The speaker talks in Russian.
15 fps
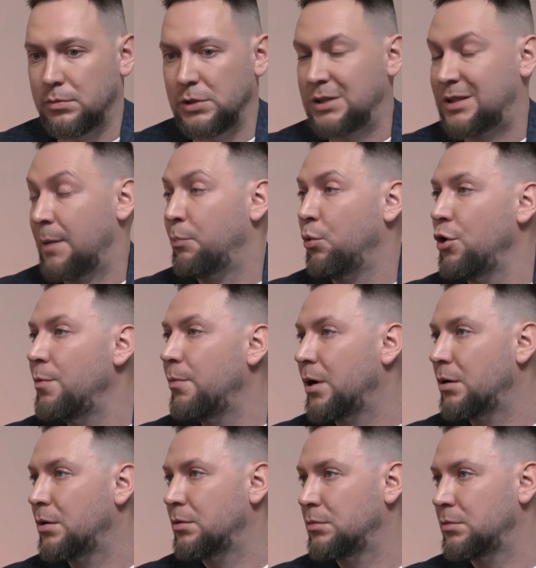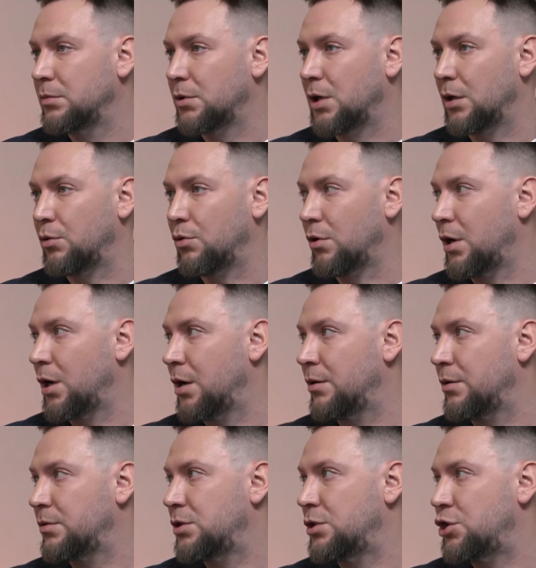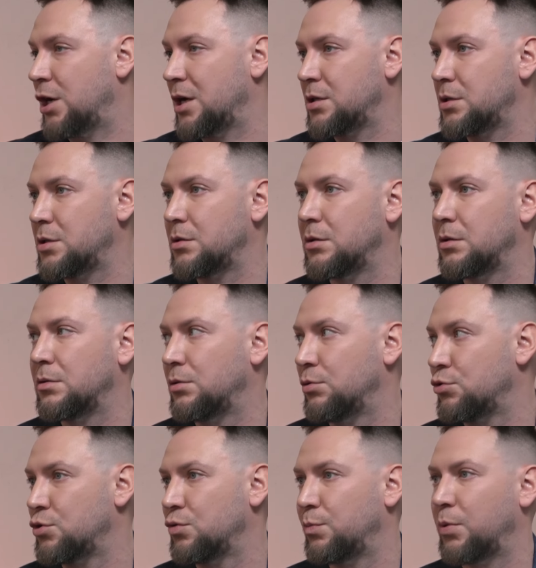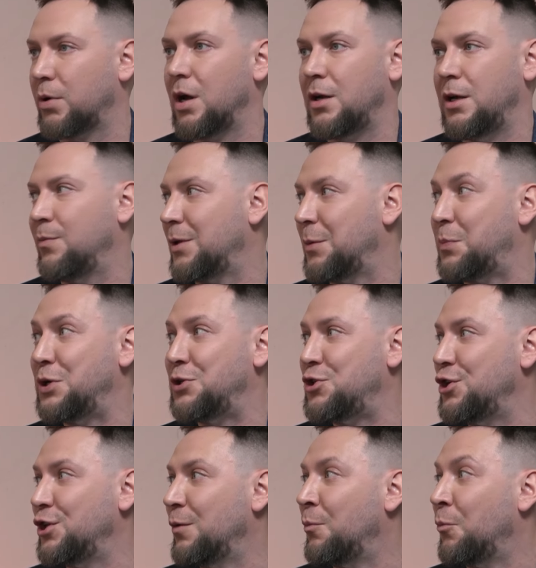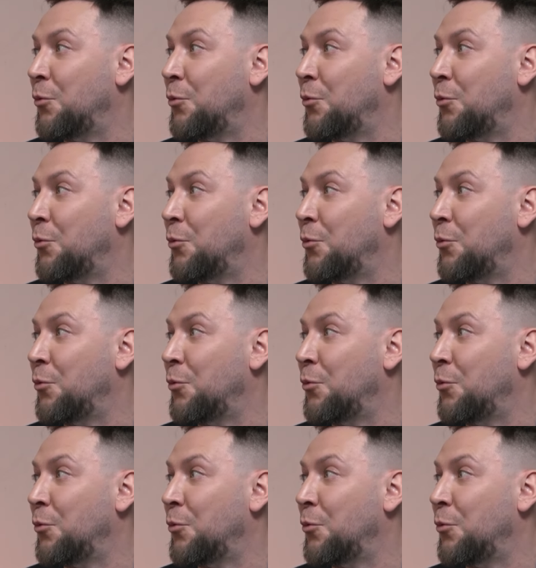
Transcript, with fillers: из обоймы ну, которая сейчас э, тоже по каким-то причинам,